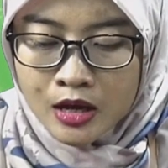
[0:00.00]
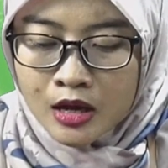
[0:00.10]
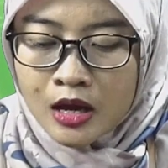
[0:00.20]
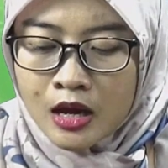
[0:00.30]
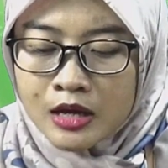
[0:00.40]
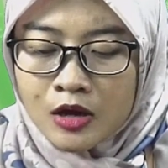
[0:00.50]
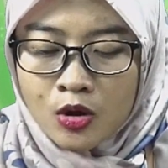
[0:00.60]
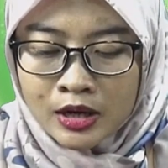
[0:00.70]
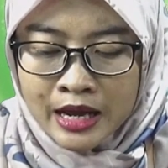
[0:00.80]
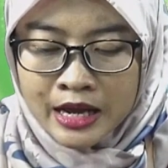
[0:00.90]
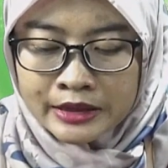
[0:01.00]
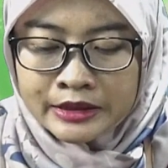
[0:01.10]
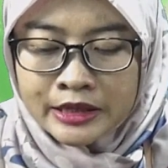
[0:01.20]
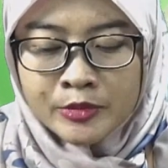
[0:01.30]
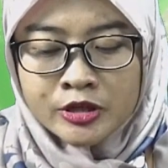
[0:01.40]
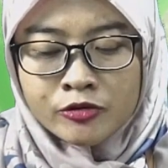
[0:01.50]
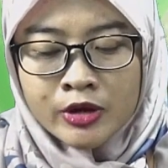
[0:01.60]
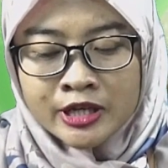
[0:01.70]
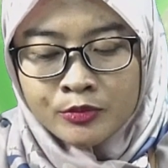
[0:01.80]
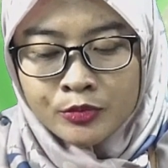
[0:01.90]
Orang yang
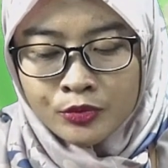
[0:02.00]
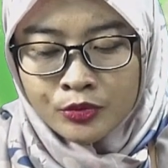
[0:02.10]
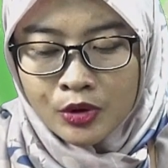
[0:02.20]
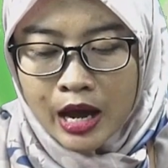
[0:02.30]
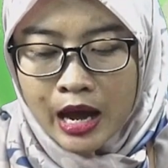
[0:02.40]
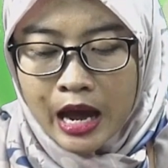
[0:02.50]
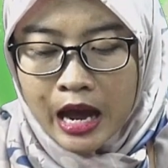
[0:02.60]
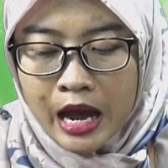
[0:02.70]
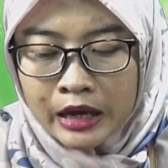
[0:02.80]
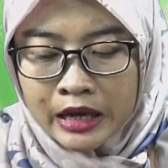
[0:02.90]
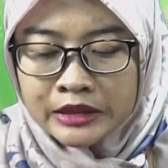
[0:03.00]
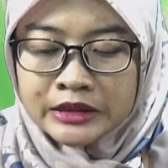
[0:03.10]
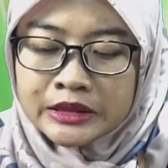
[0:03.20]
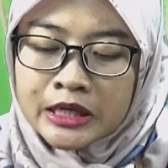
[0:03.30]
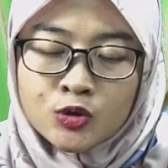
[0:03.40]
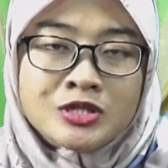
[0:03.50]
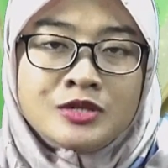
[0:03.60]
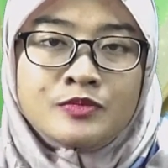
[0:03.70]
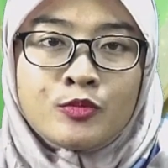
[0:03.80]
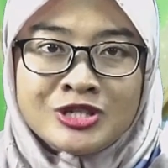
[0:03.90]
menyukaimu akan terus
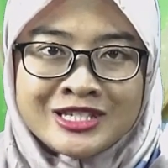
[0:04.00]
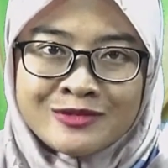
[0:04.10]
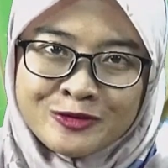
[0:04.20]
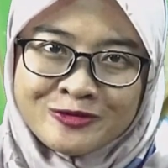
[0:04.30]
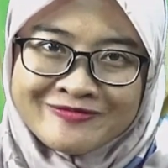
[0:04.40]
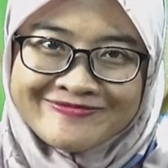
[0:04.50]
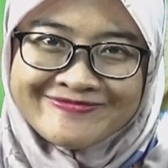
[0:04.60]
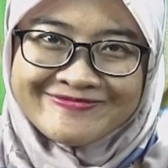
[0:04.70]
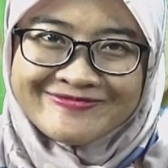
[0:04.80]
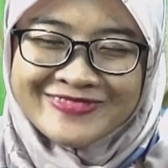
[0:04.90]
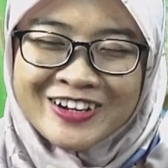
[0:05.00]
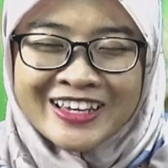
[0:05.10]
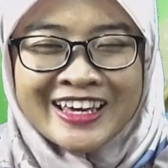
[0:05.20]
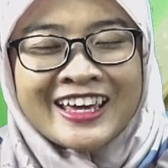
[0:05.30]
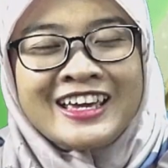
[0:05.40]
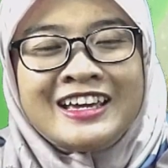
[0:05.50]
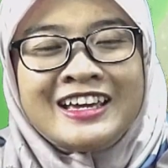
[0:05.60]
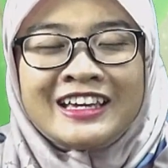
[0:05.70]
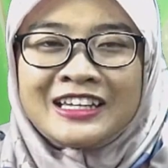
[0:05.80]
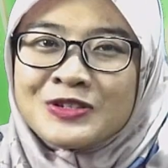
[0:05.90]
memujimu. Oke,
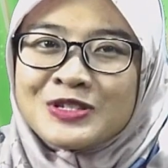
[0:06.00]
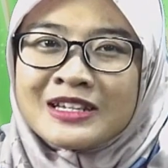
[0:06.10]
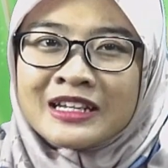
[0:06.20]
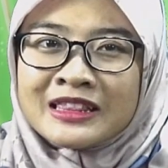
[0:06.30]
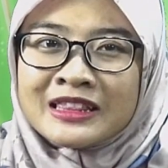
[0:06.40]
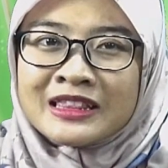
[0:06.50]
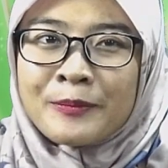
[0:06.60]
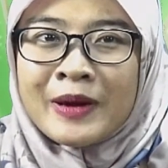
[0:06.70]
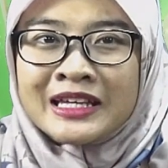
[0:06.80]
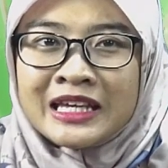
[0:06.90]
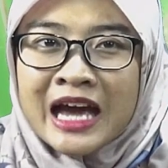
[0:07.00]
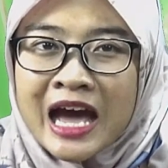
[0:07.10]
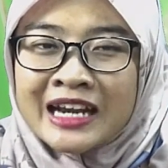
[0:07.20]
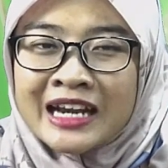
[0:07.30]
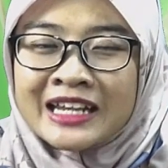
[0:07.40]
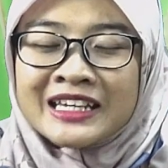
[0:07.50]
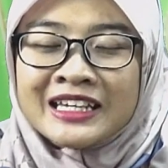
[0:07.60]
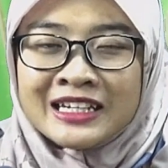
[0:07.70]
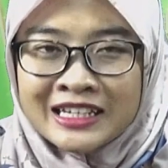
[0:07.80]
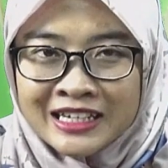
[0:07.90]
itu cerita pagi hari
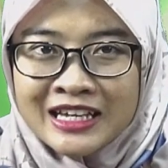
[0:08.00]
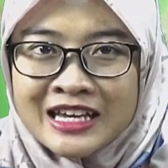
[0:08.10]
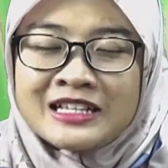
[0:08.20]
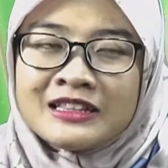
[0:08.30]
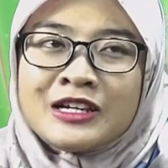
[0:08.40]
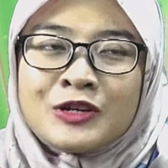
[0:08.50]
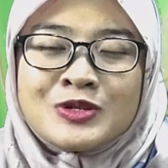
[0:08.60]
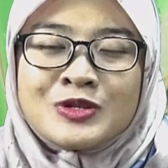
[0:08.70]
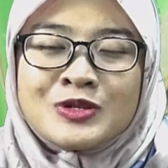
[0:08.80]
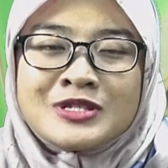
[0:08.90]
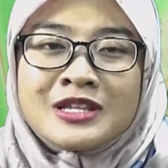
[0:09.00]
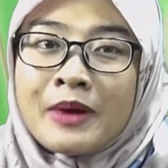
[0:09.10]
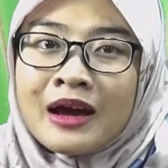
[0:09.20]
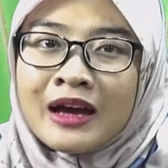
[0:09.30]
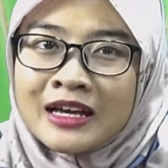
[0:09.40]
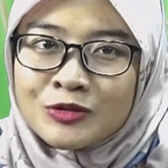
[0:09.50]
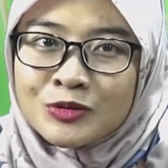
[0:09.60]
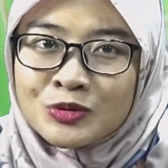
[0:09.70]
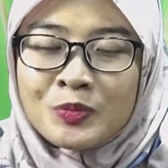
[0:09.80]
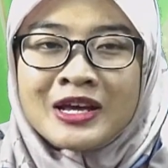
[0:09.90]
ini. Terus semangat untuk
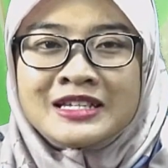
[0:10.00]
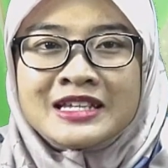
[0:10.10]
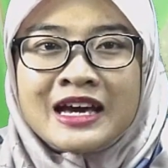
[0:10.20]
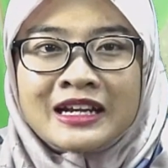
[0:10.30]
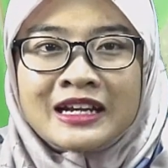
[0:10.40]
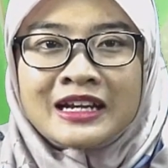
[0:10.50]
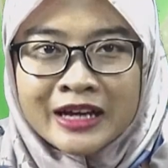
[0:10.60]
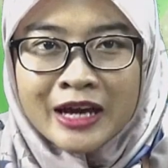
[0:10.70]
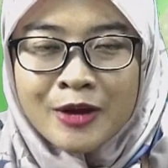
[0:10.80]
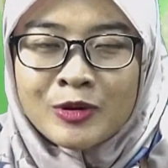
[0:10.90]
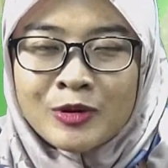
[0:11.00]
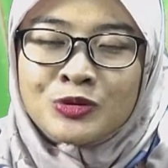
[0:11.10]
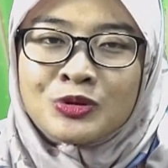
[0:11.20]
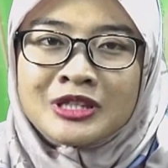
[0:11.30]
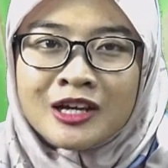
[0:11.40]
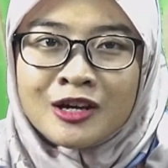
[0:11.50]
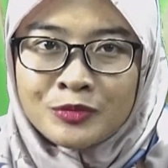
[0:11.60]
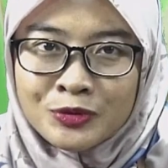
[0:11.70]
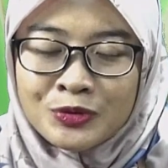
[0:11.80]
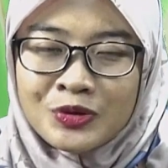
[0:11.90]
belajarnya, menuntut
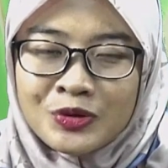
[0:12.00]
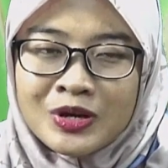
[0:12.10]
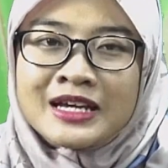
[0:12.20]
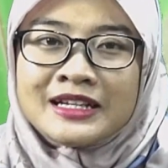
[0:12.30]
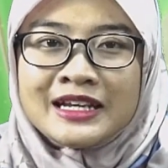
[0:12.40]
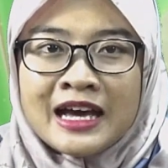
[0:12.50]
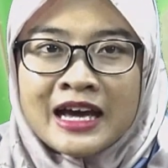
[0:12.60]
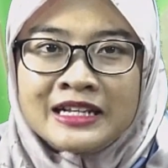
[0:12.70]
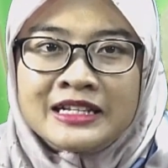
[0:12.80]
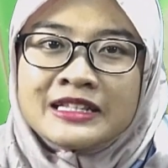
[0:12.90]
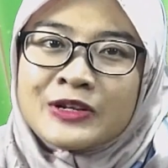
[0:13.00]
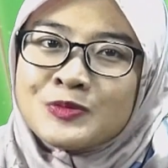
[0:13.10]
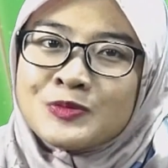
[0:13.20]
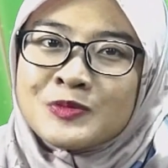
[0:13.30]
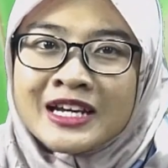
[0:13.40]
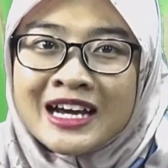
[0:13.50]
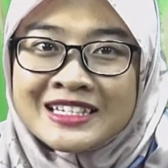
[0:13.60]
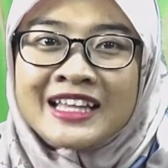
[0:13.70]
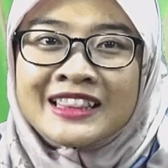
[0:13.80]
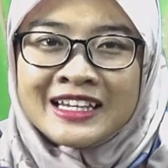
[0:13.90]
ilmu, dan terus menjaga
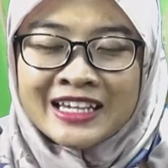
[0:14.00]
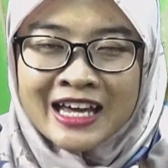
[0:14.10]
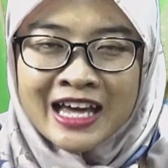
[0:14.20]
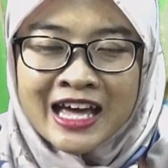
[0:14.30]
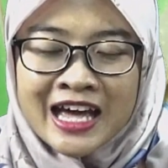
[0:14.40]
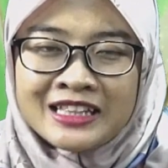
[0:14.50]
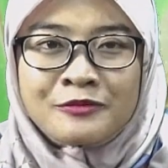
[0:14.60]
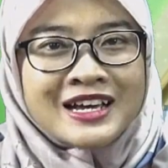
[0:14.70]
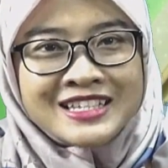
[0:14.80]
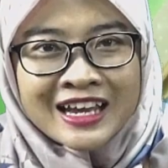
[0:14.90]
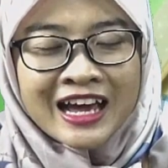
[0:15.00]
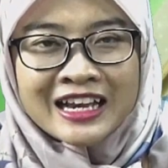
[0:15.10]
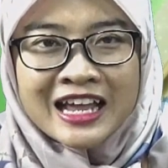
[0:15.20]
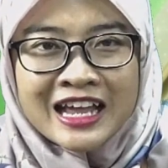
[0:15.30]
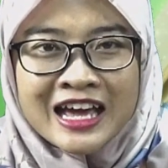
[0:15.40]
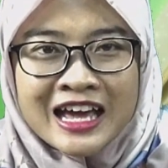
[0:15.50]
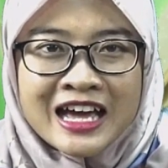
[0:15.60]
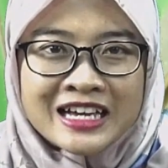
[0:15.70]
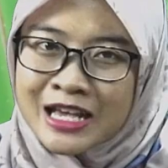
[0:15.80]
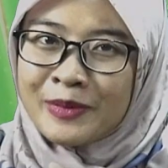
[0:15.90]
kesehatan ya. Terima kasih anak-anak.
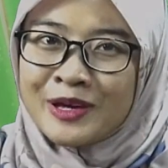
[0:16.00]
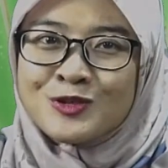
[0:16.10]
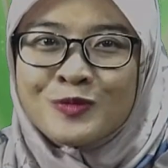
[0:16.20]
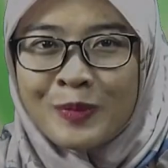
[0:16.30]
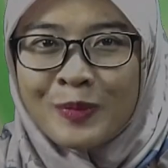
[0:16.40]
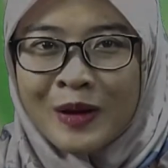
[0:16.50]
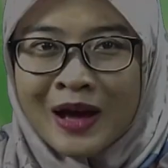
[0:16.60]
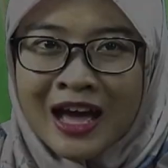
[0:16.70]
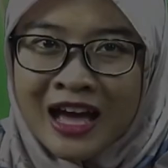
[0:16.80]
Sampai jumpa.